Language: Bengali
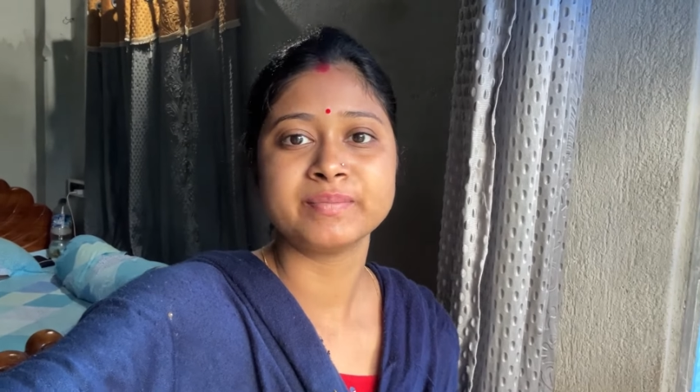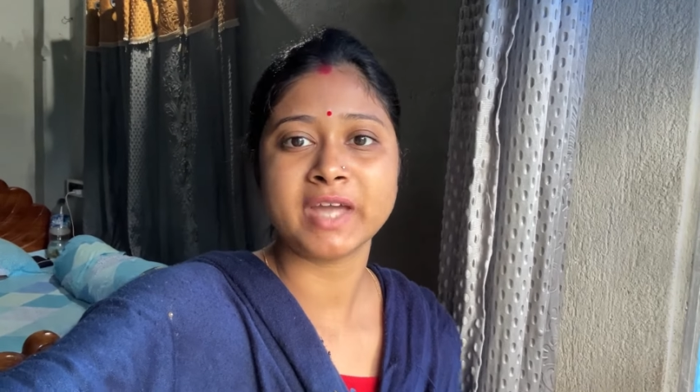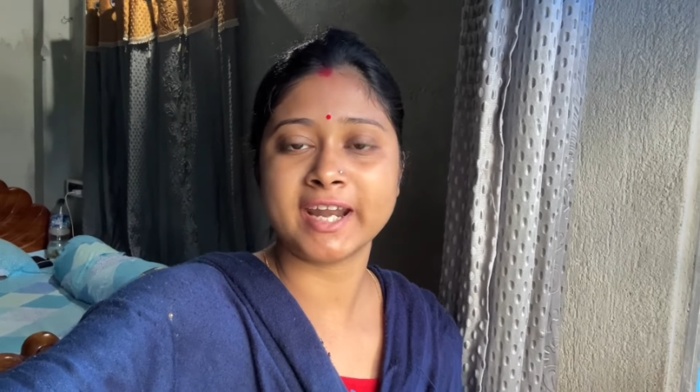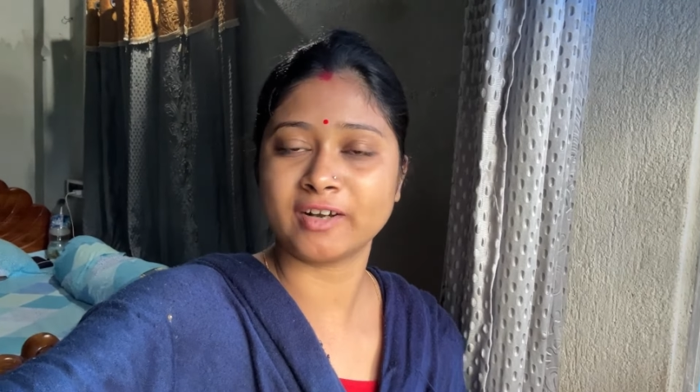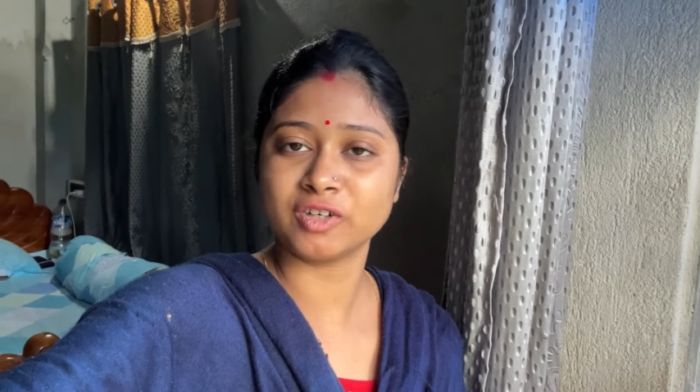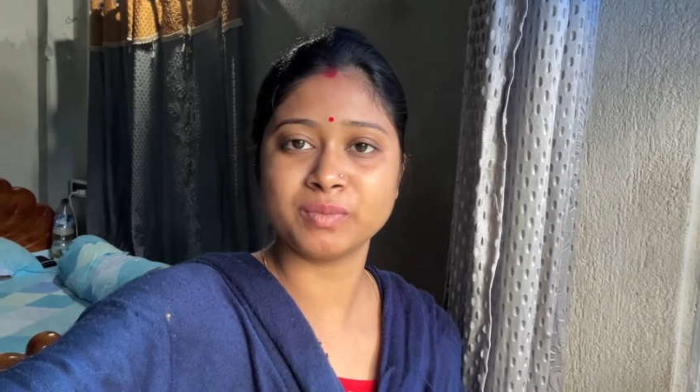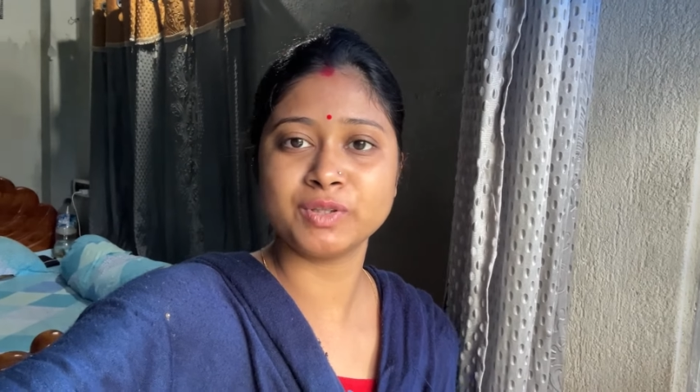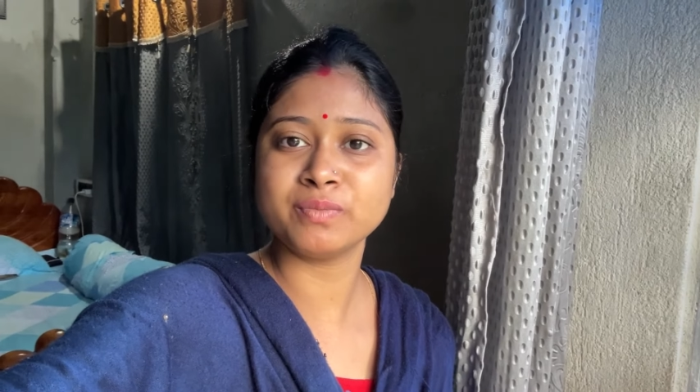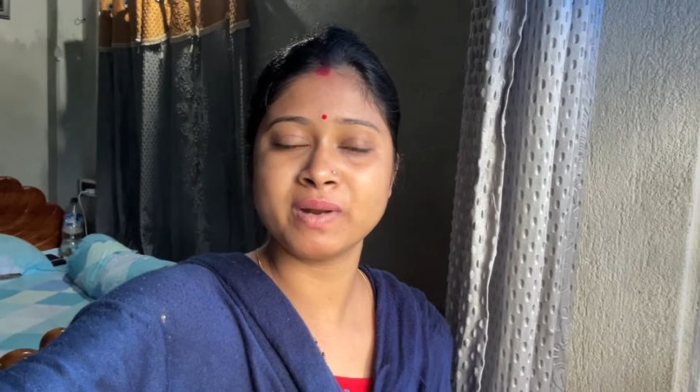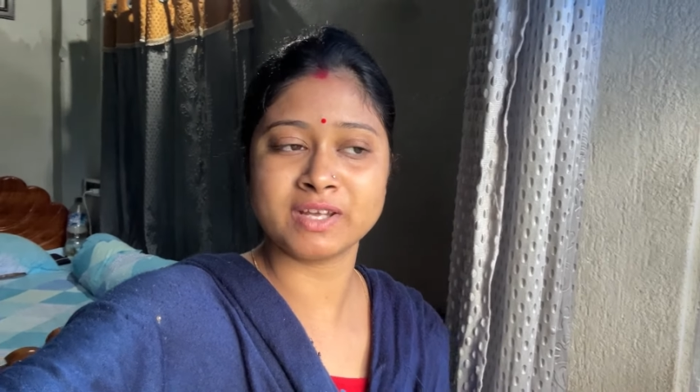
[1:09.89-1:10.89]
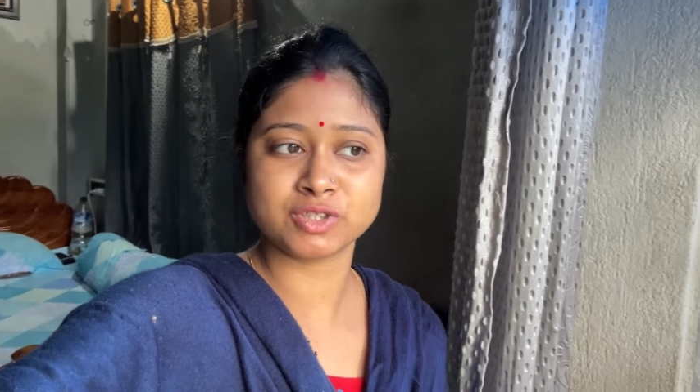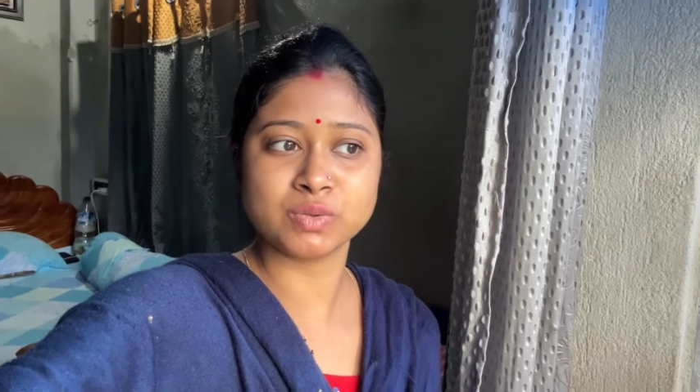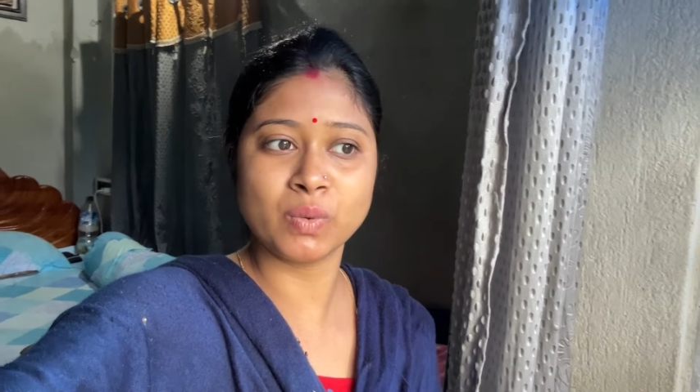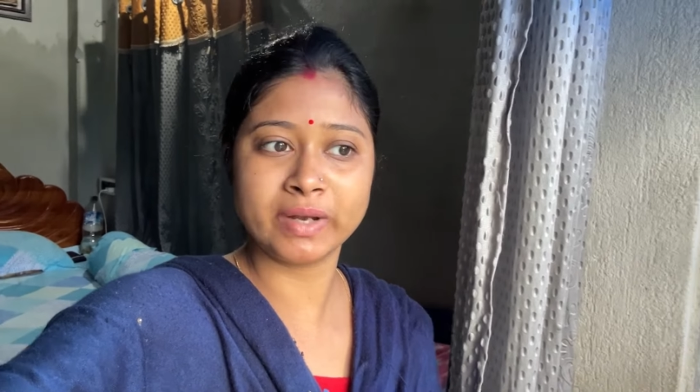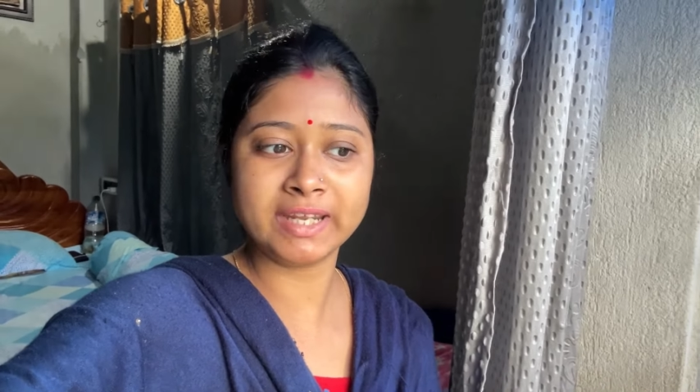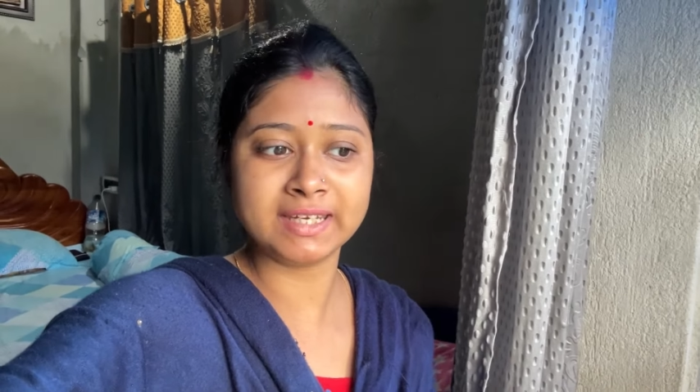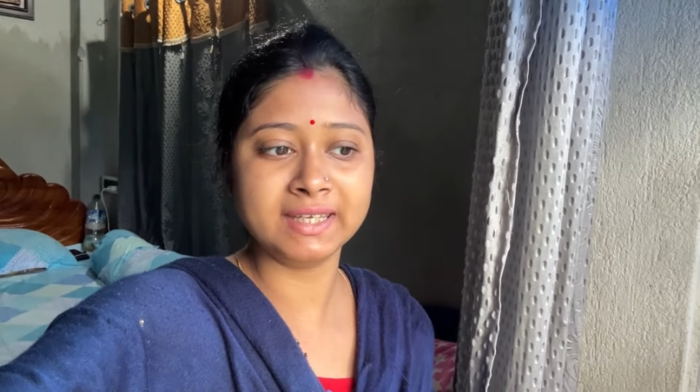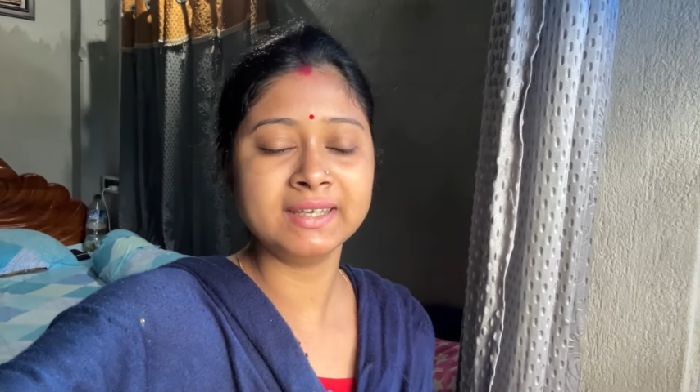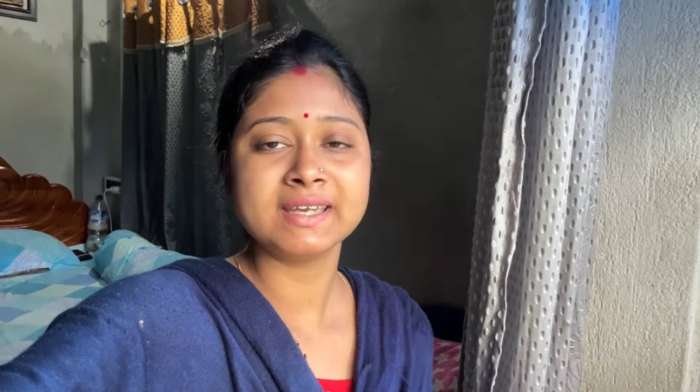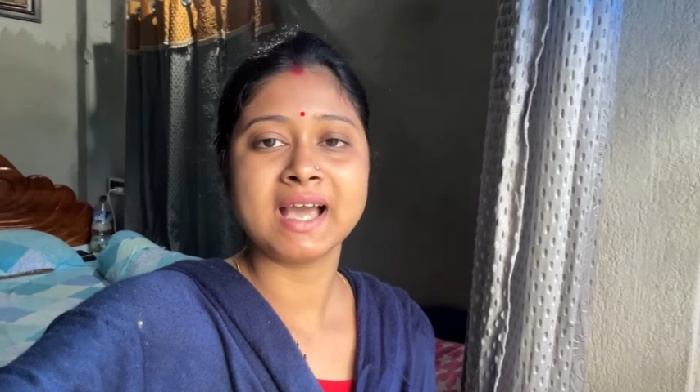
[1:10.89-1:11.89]
আর এখন তো ব্রাশ করিনি
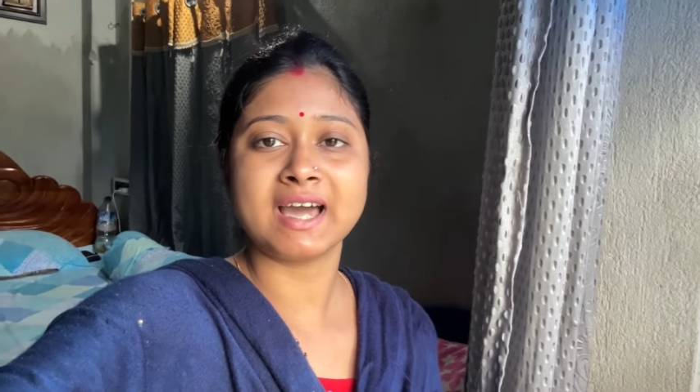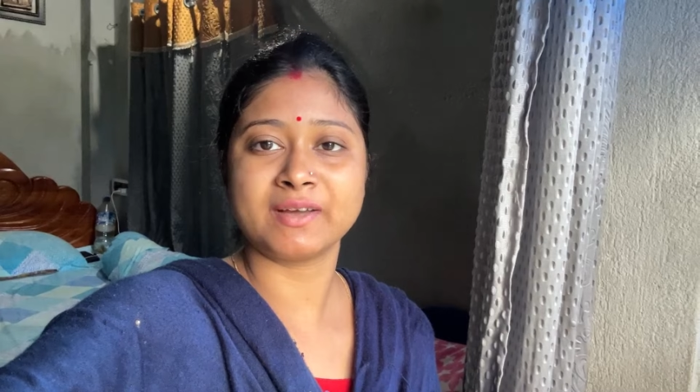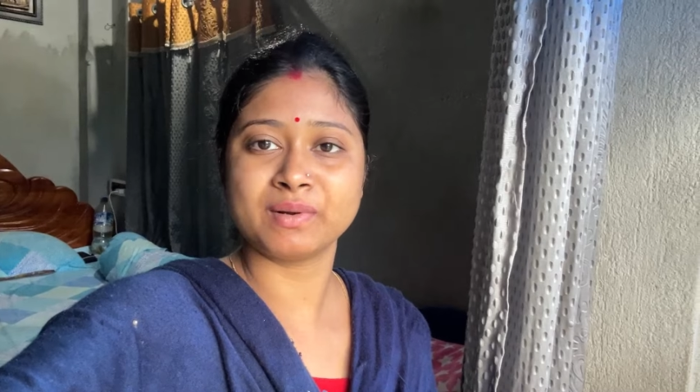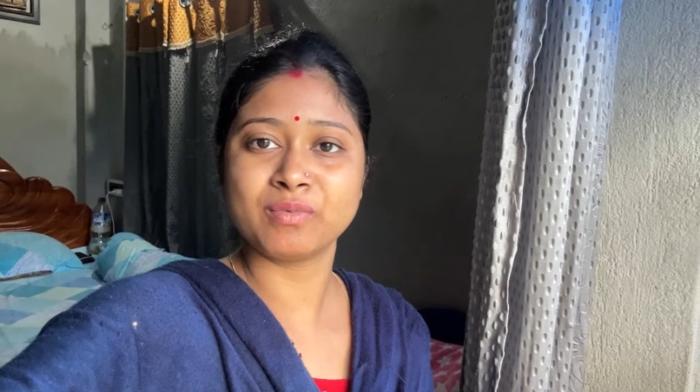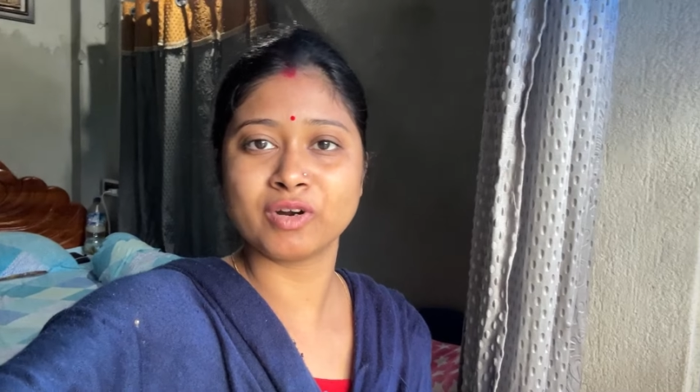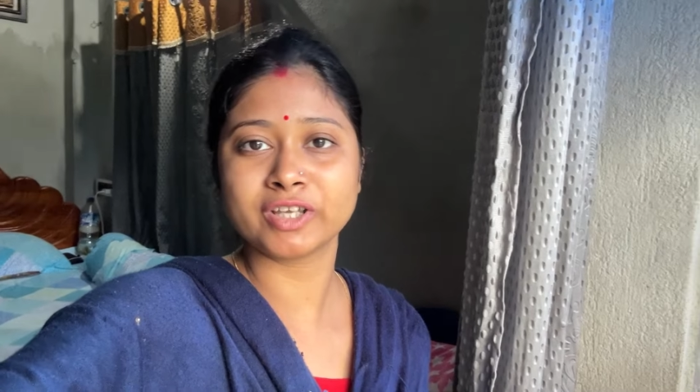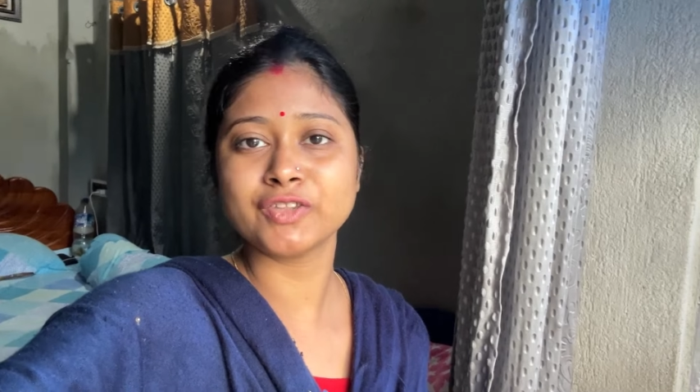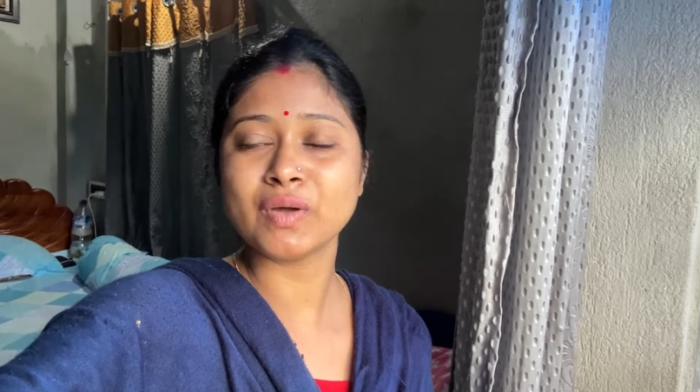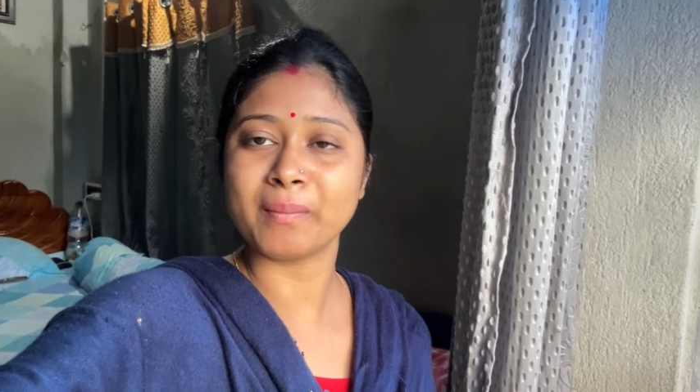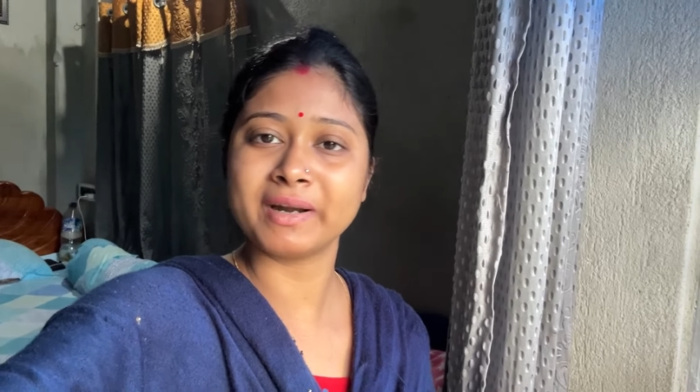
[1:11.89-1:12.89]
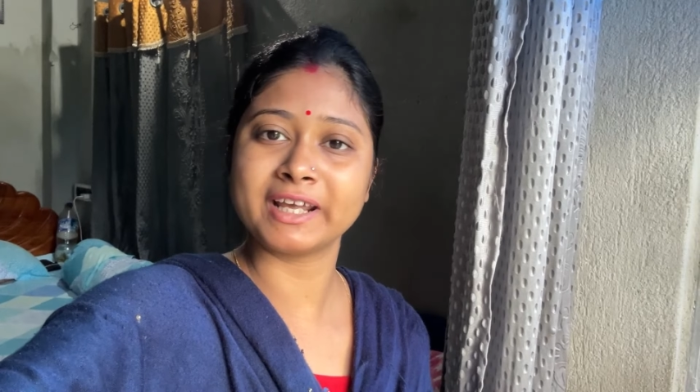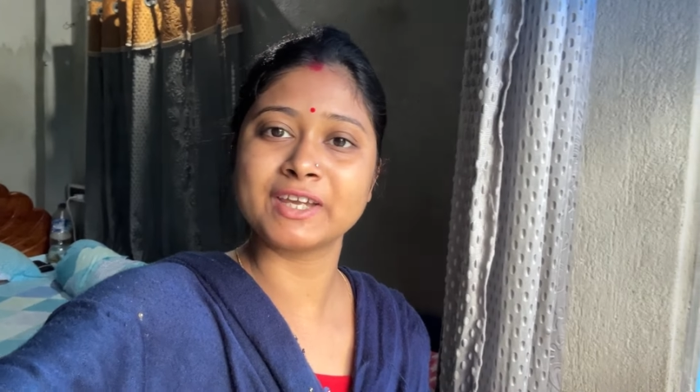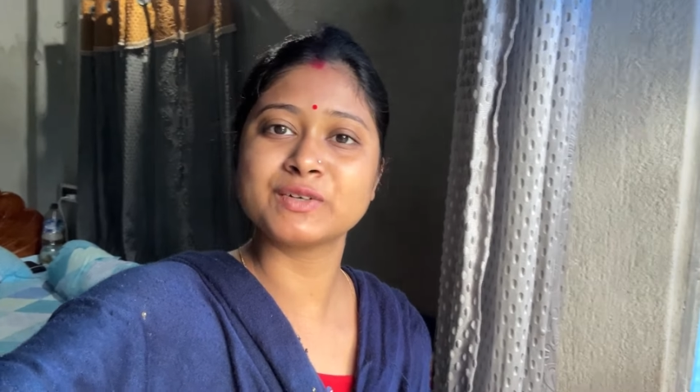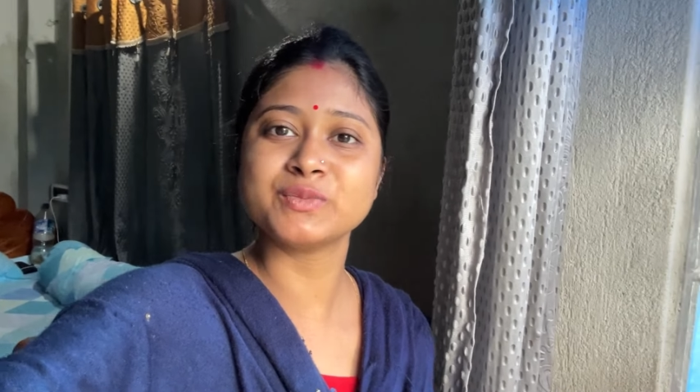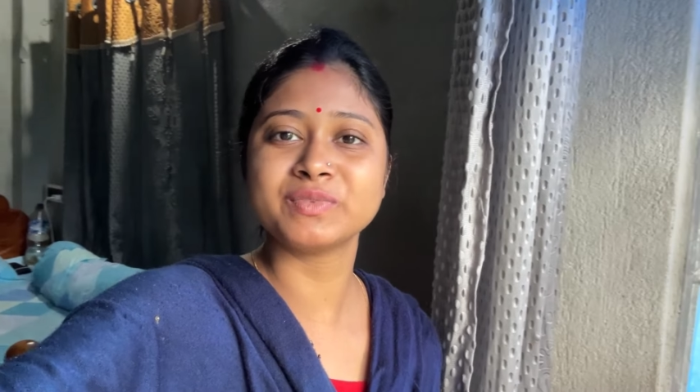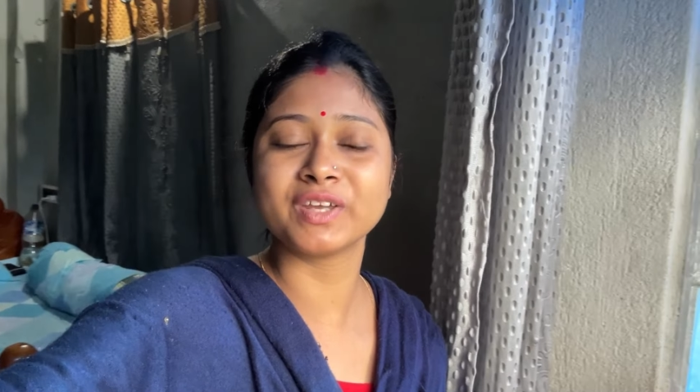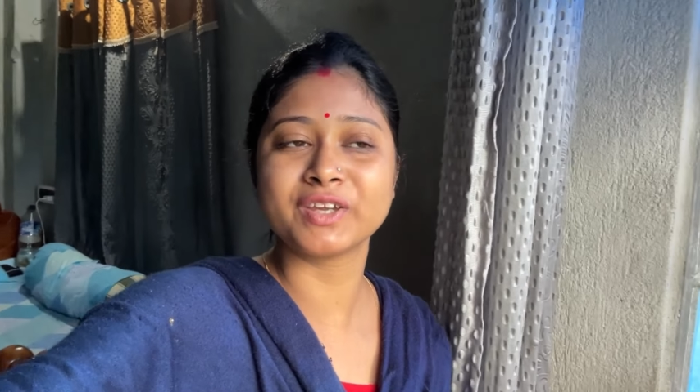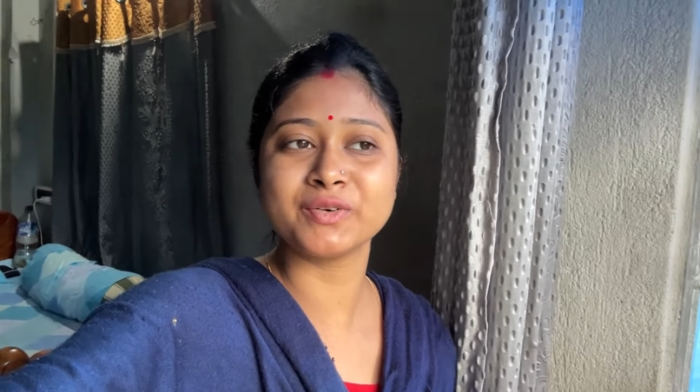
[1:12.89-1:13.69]
আর আমার বর কিন্তু আমার আগে ঘুম থেকে